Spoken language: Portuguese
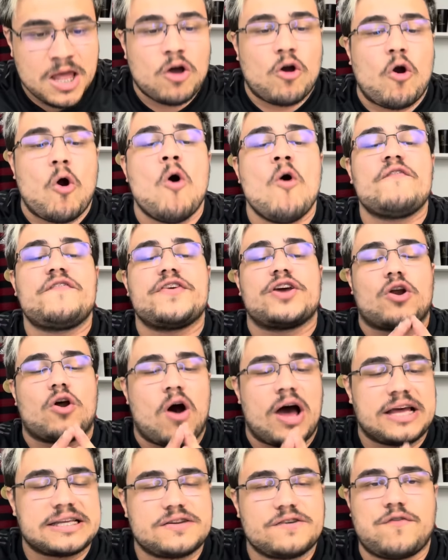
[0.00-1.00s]
Com
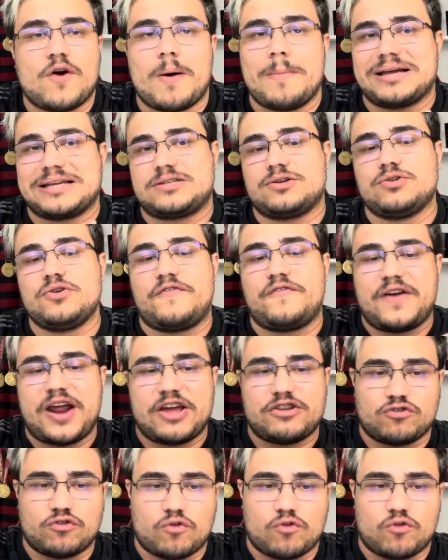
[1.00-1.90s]
virose, informação do Fred